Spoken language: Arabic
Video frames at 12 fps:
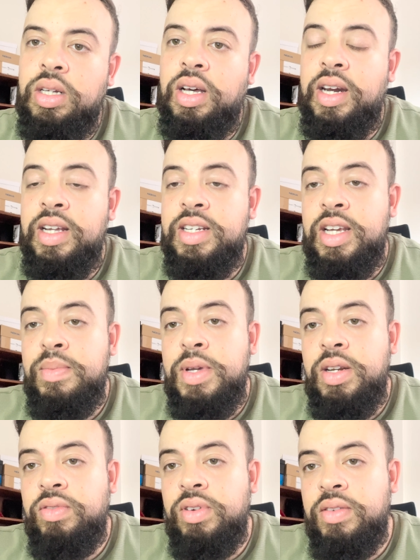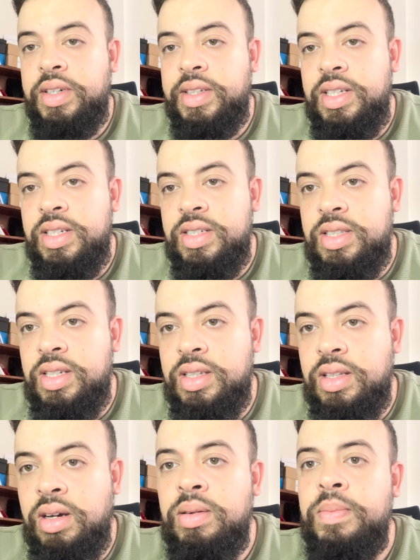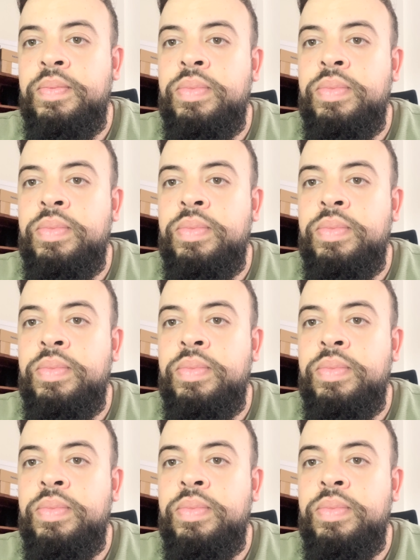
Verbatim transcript: قريت عامين في لافاك ديال جديده